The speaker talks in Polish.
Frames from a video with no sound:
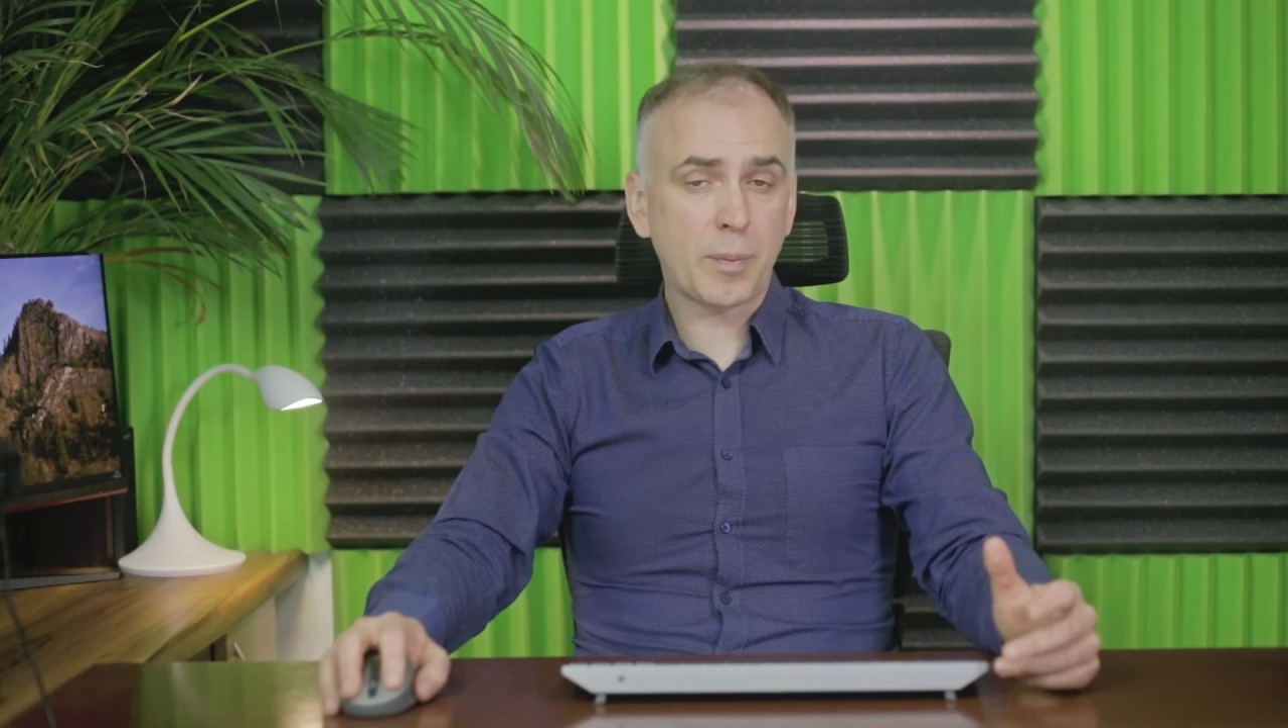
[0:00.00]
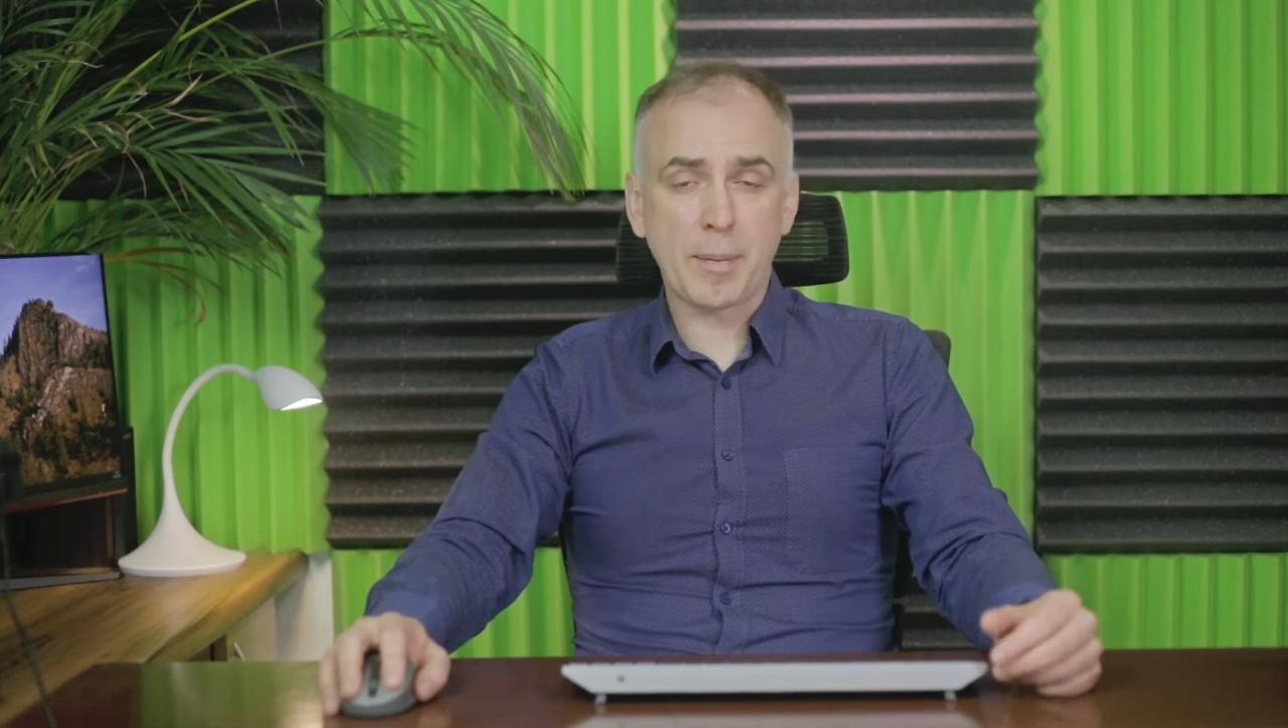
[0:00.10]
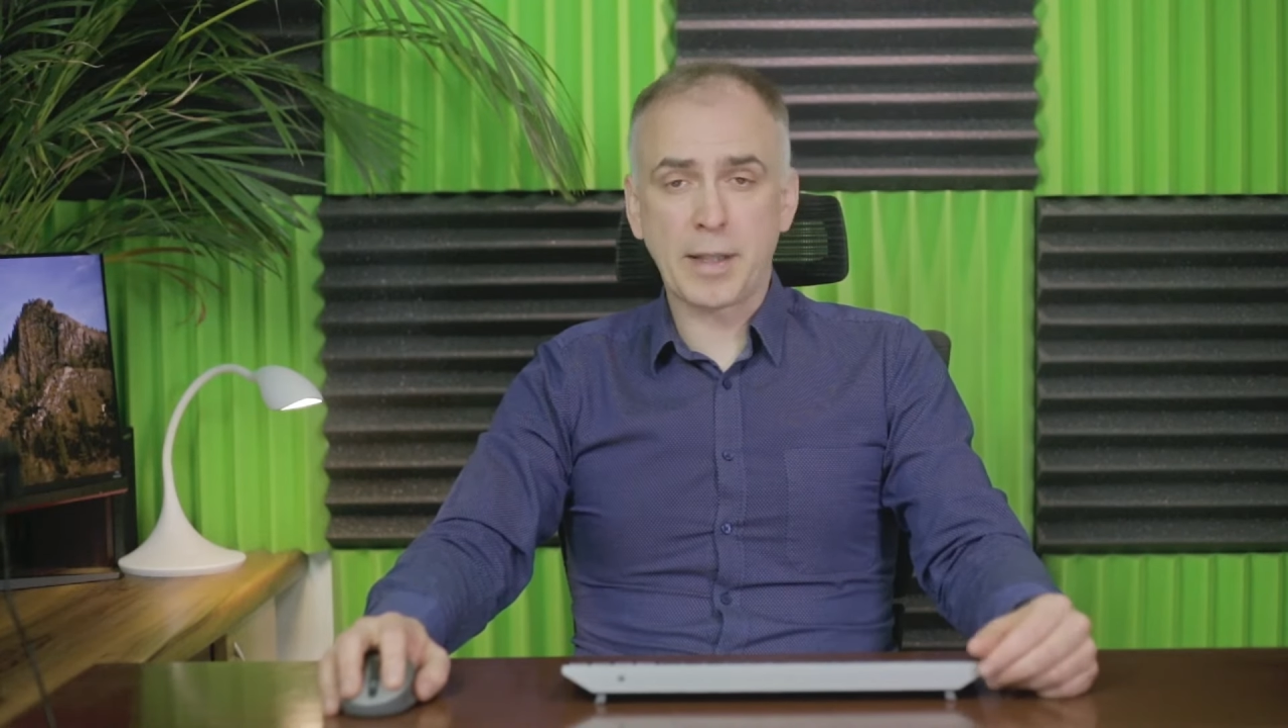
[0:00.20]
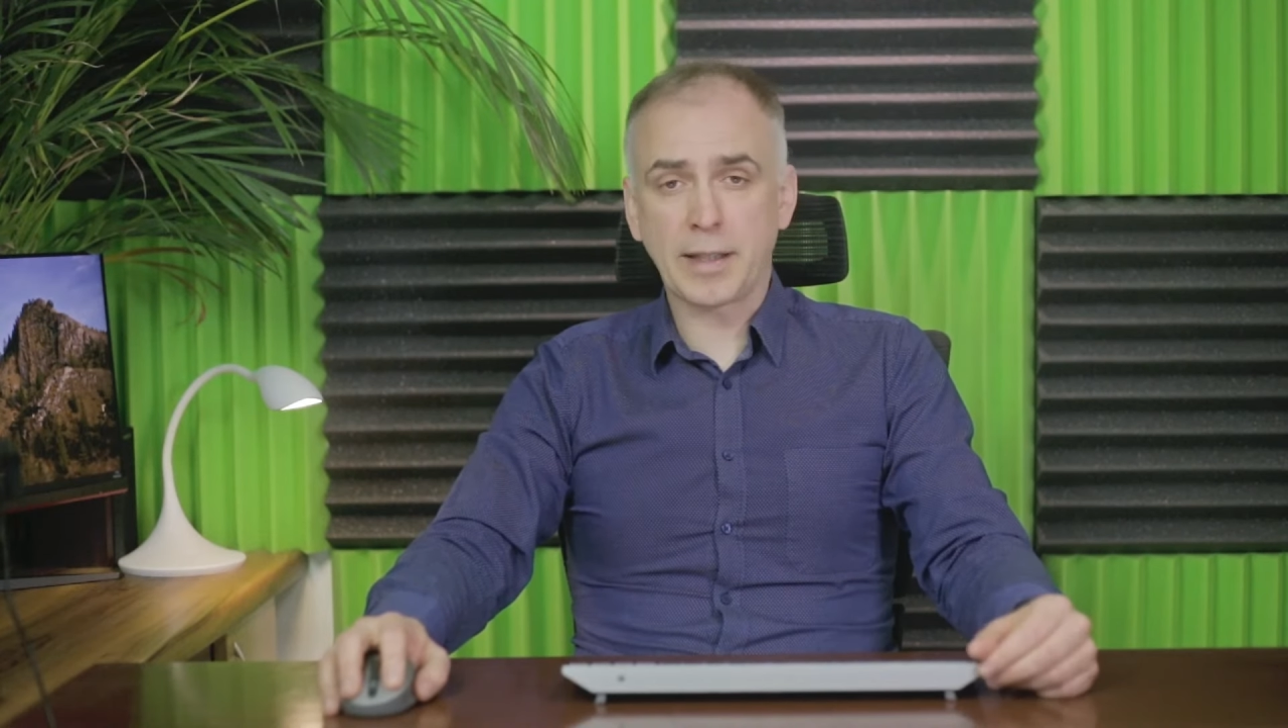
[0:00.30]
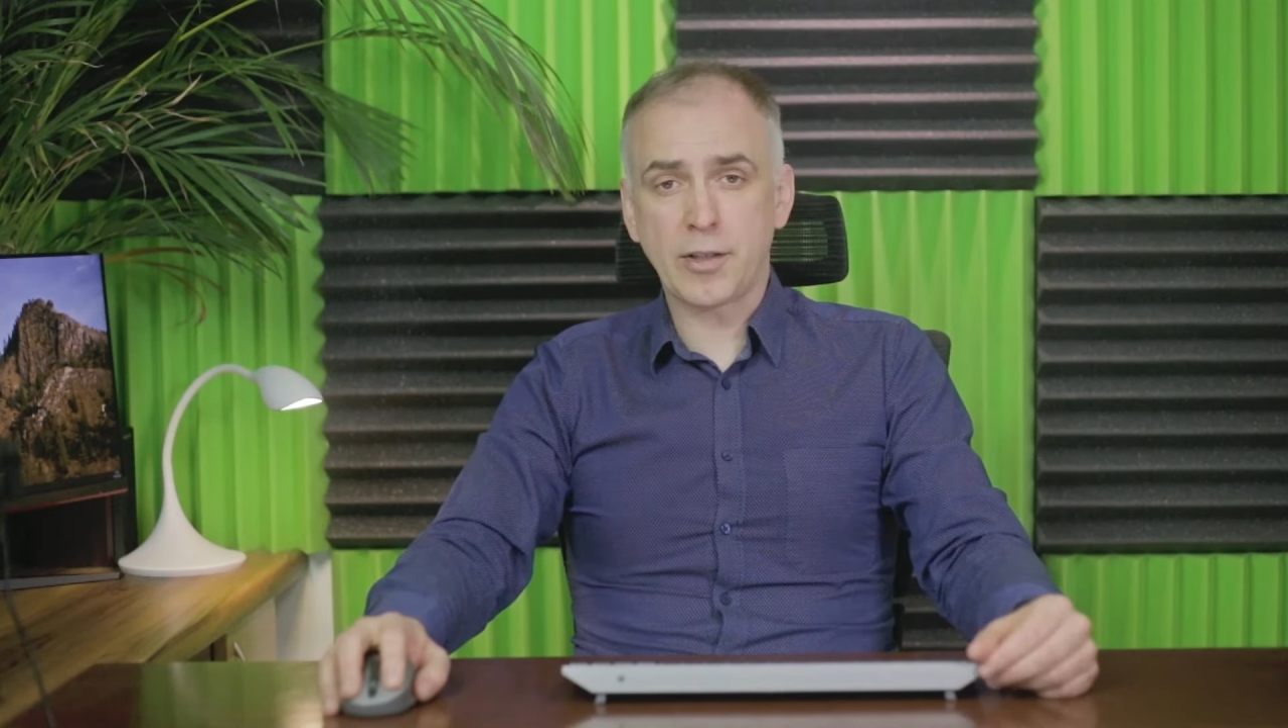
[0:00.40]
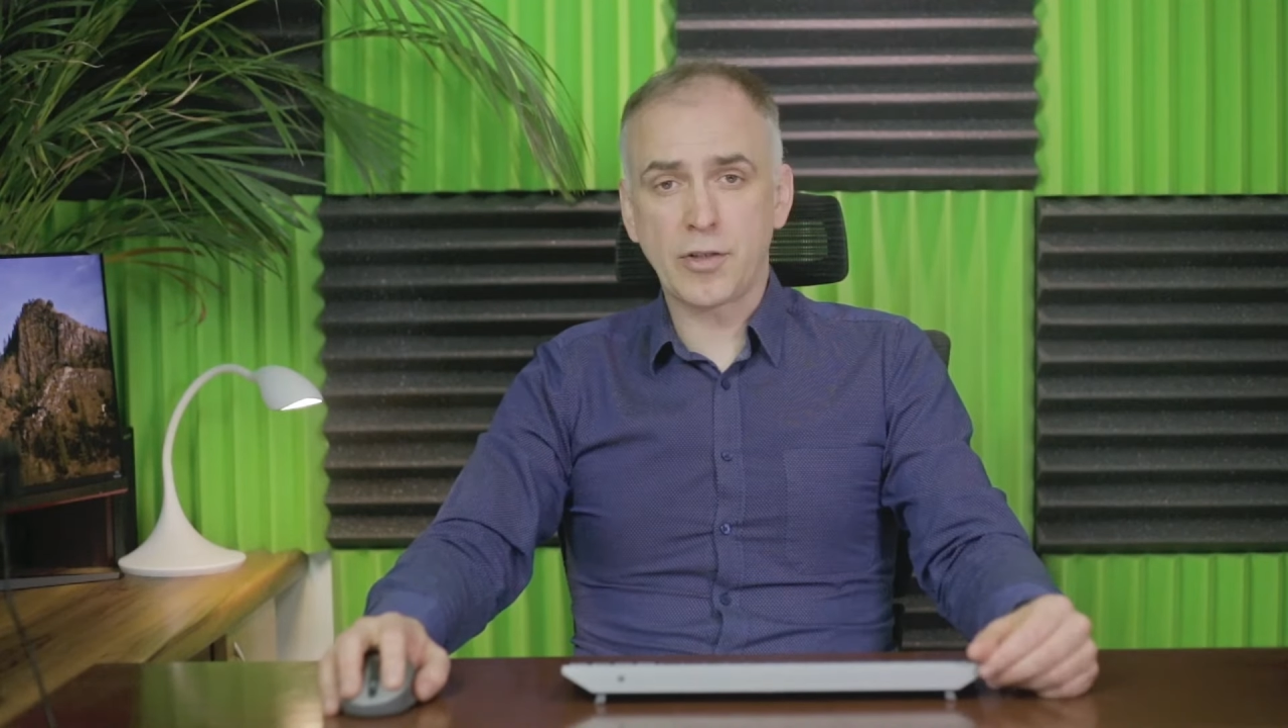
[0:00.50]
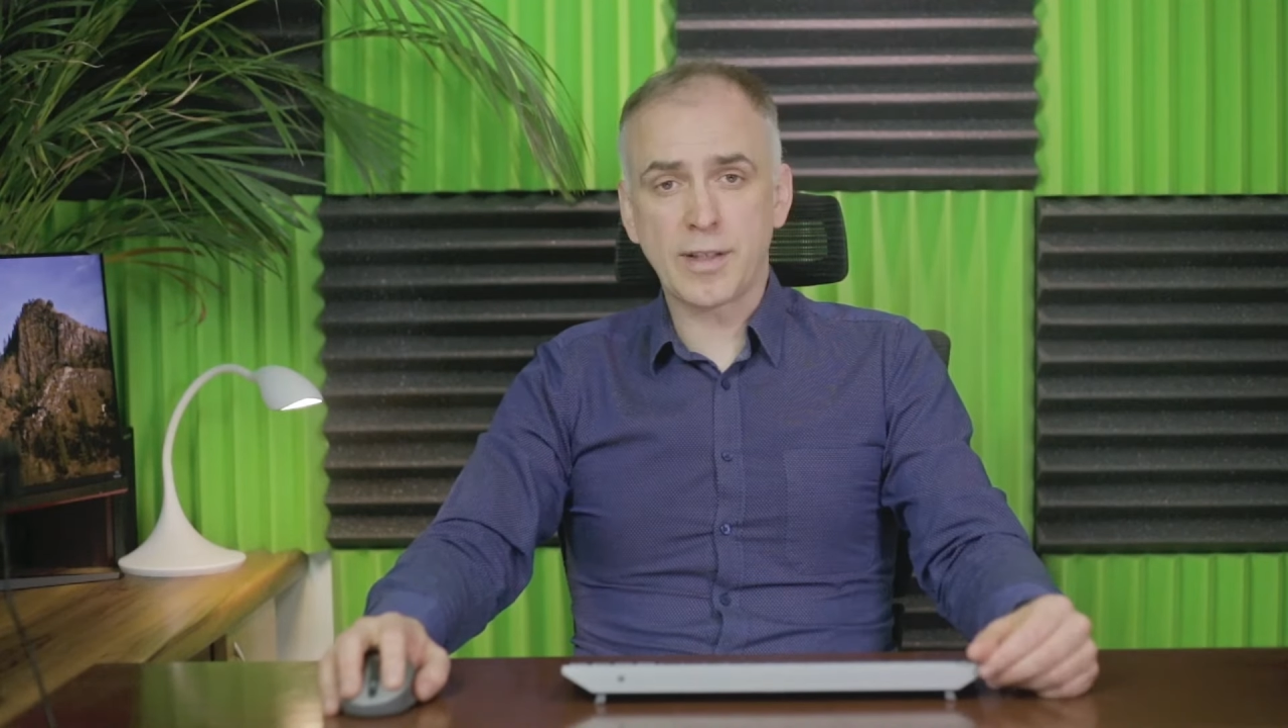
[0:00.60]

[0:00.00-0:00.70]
pamiętać,